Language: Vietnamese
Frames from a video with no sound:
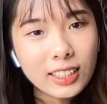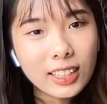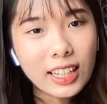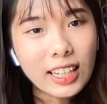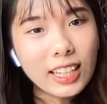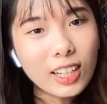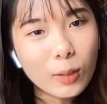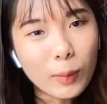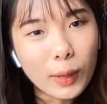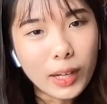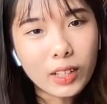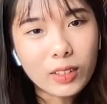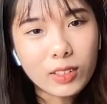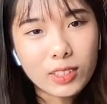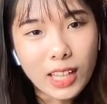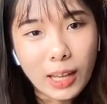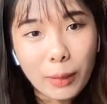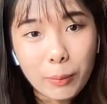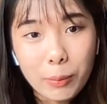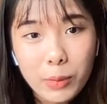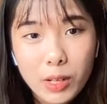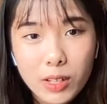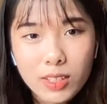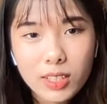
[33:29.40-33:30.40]
thì liệu bạn ấy có
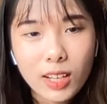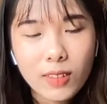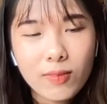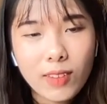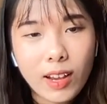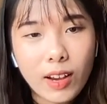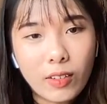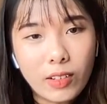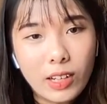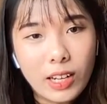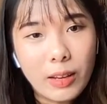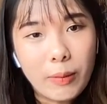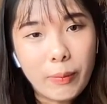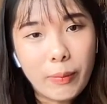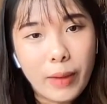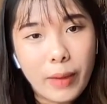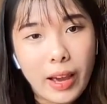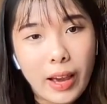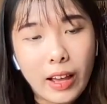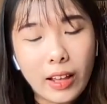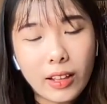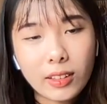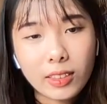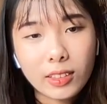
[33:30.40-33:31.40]
dám bước chân nào để
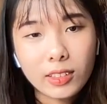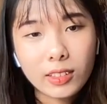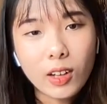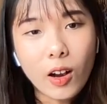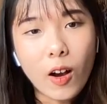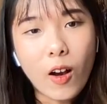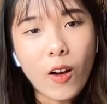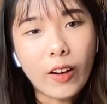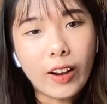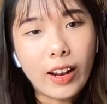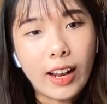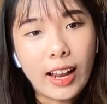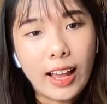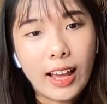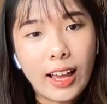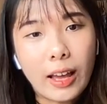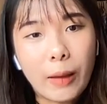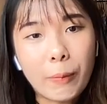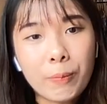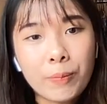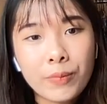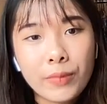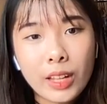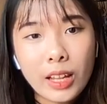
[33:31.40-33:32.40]
mà tự hỏi là
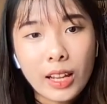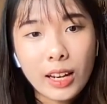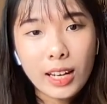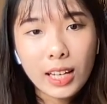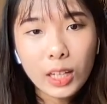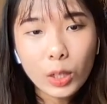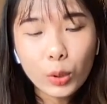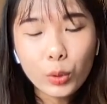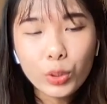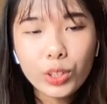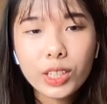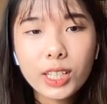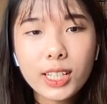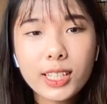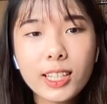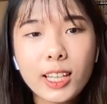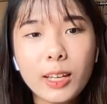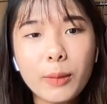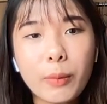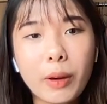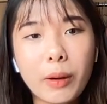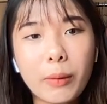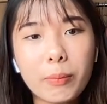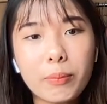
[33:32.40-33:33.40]
liệu những cái
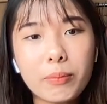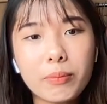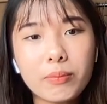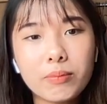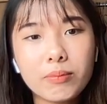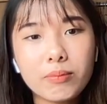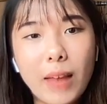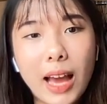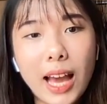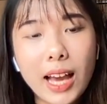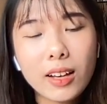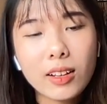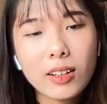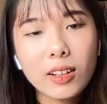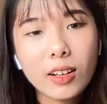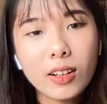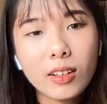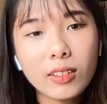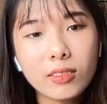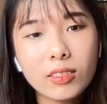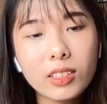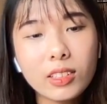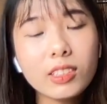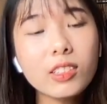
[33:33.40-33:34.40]
gì mà bác
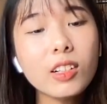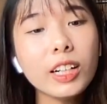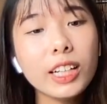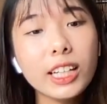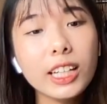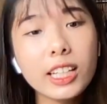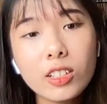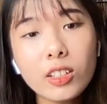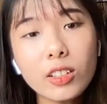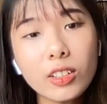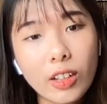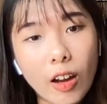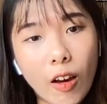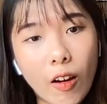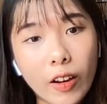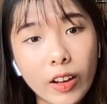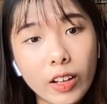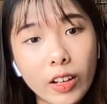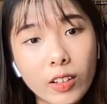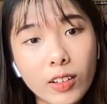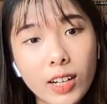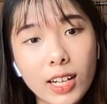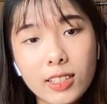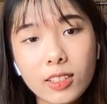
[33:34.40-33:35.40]
ờ, những người đi trước
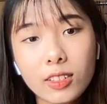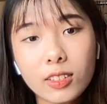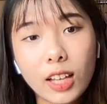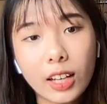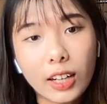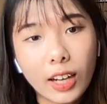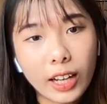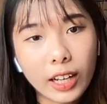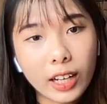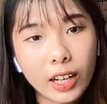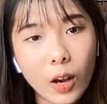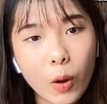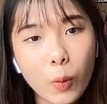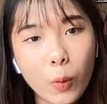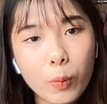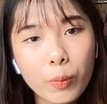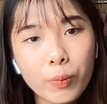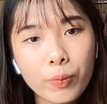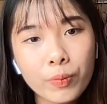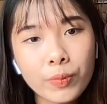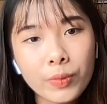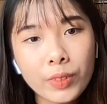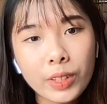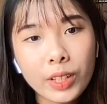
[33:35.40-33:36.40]
nói có là sự thật hay không
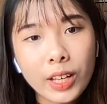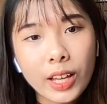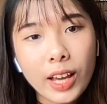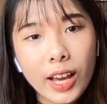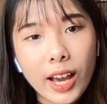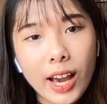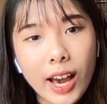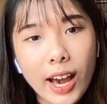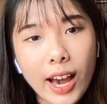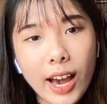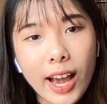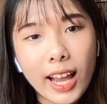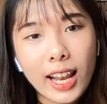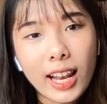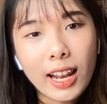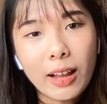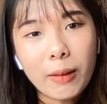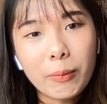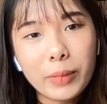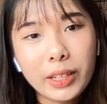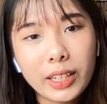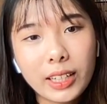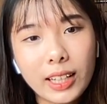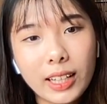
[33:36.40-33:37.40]
hay là
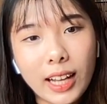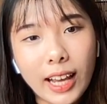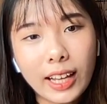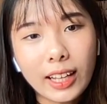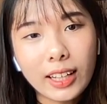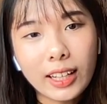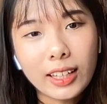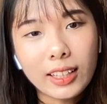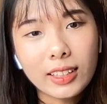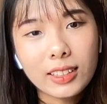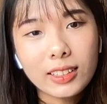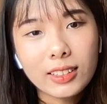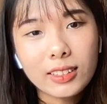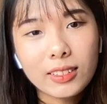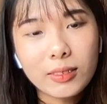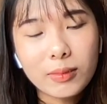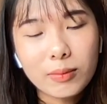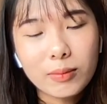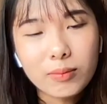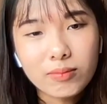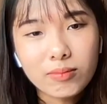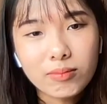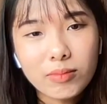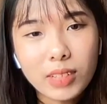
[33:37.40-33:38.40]
mình lại
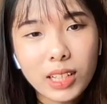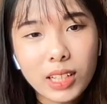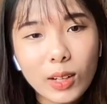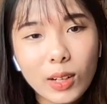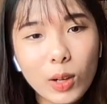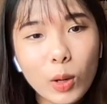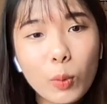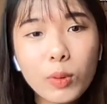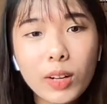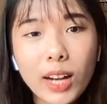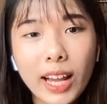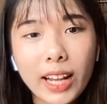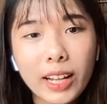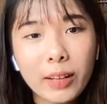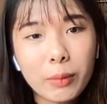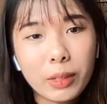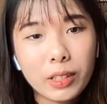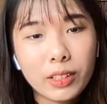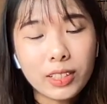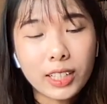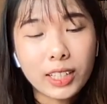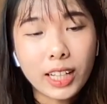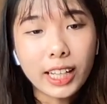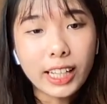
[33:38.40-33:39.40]
bị lung lay
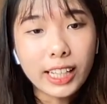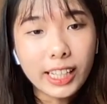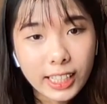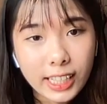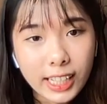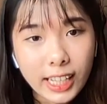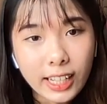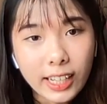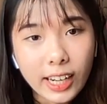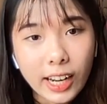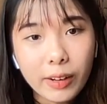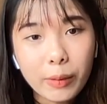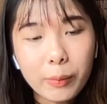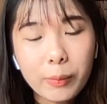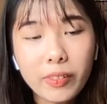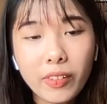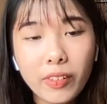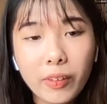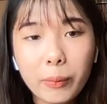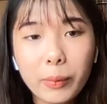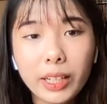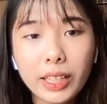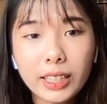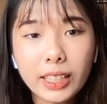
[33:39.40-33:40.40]
bởi những cái ý kiến đấy
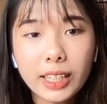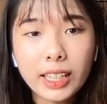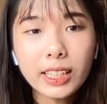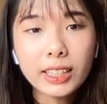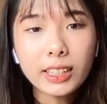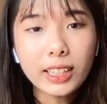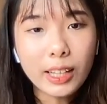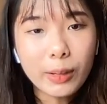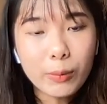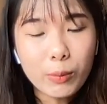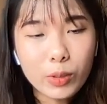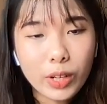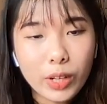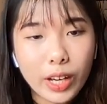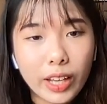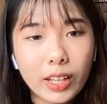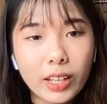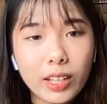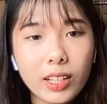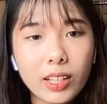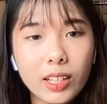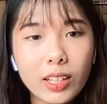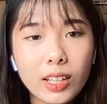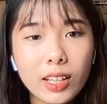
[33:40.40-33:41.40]
mà mình đi tìm một
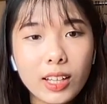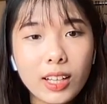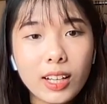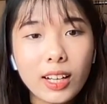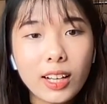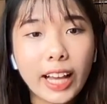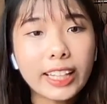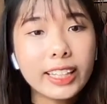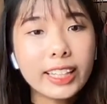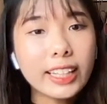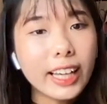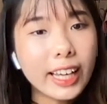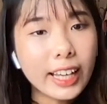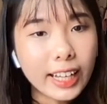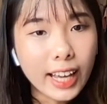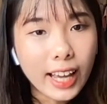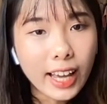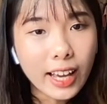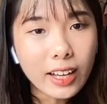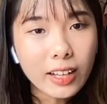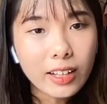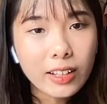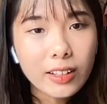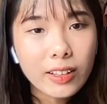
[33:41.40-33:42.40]
cái ngành nghề
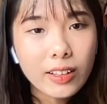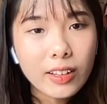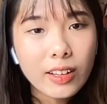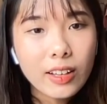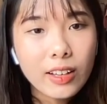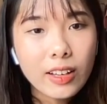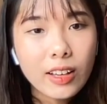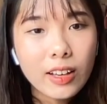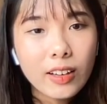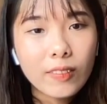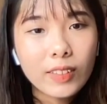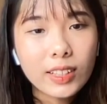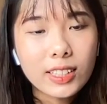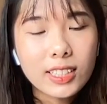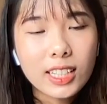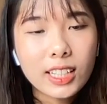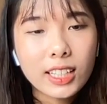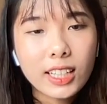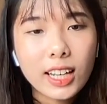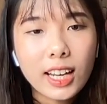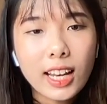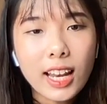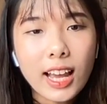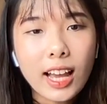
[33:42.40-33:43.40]
khác và chị
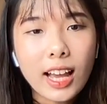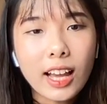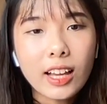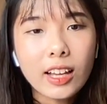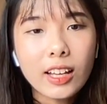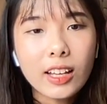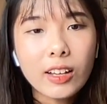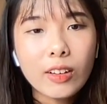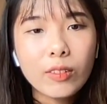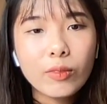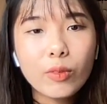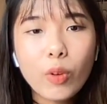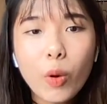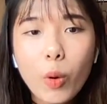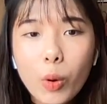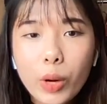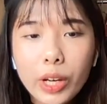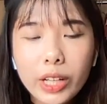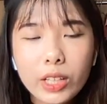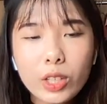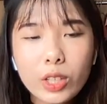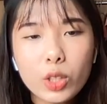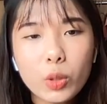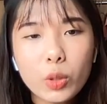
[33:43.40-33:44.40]
nghĩ là vô
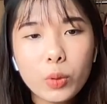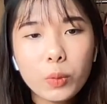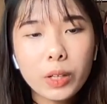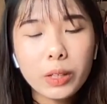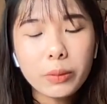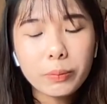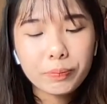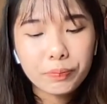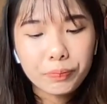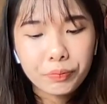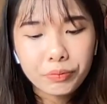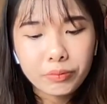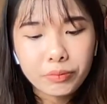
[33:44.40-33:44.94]
hình chung á